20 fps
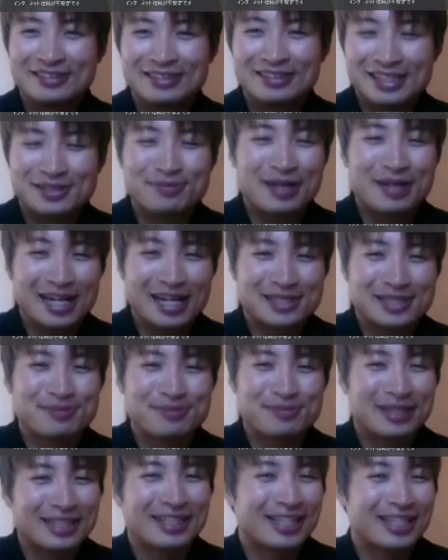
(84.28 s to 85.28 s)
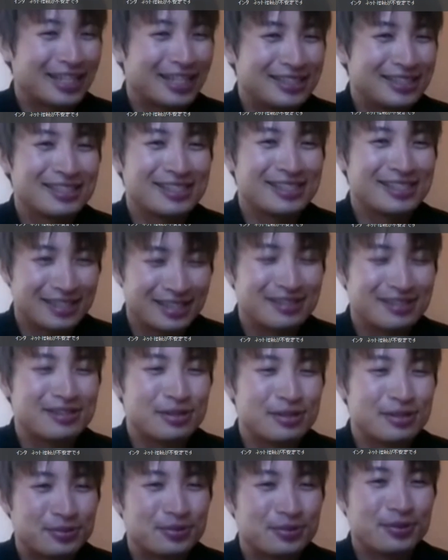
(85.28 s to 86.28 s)
始ま始まったって感じですね、
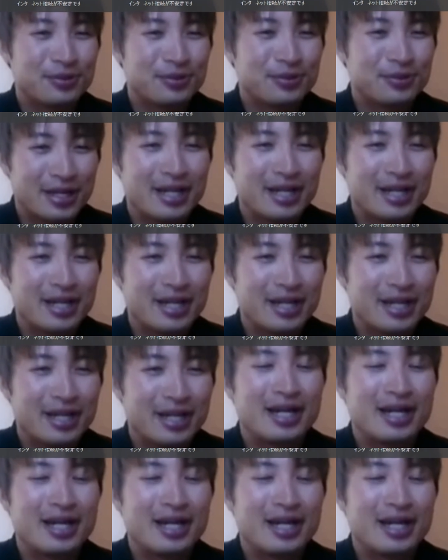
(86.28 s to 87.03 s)
z i f t で。はい